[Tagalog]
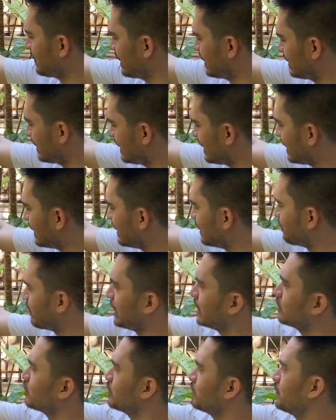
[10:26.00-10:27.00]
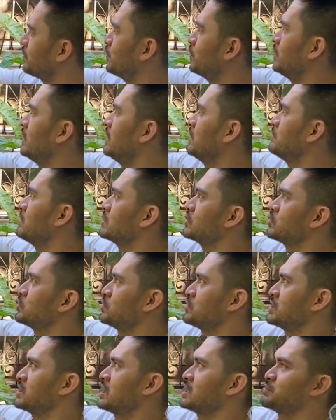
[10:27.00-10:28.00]
I think hindi pa ito fully mature
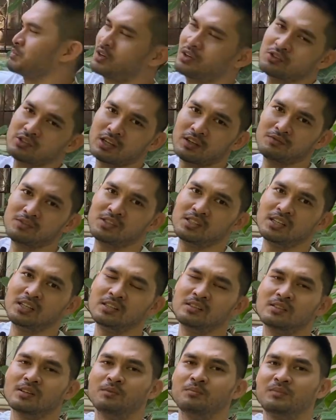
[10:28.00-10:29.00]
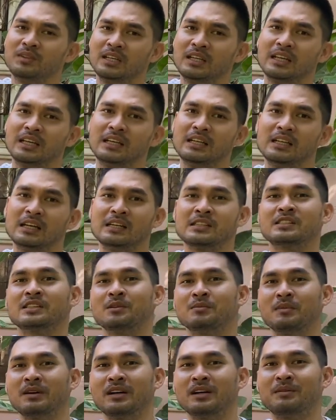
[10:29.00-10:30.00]
size because I've seen some tigrina sa
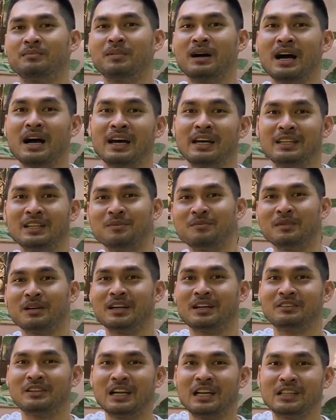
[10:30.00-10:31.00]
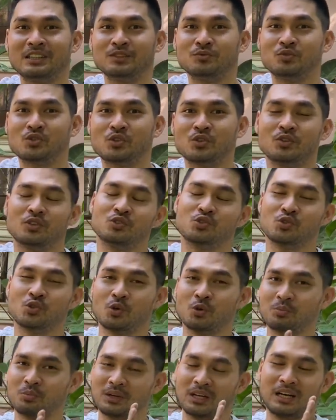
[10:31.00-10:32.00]
mga bahay ng mga relatives ko na
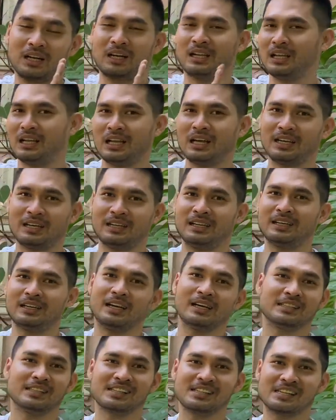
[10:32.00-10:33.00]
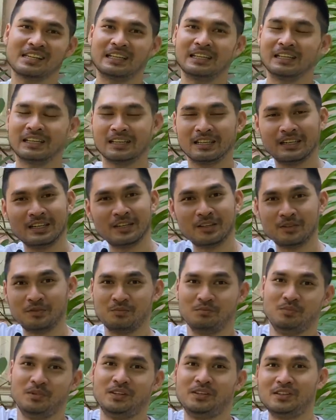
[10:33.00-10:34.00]
sobrang lalaki na guys. As in,
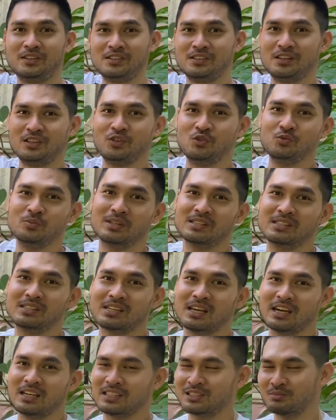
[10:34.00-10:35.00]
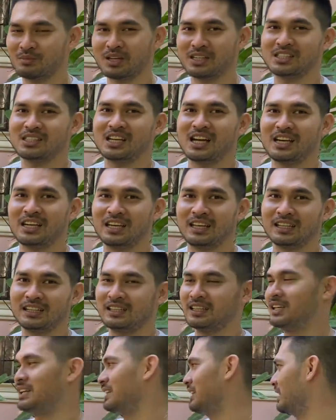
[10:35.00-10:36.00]
bigger than human size. mga giant
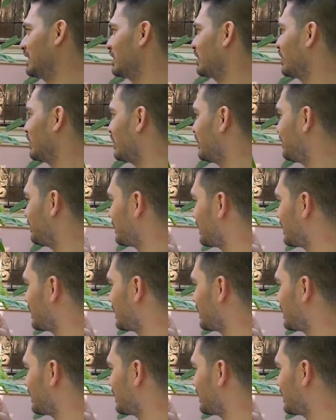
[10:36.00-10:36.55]
na. Ito,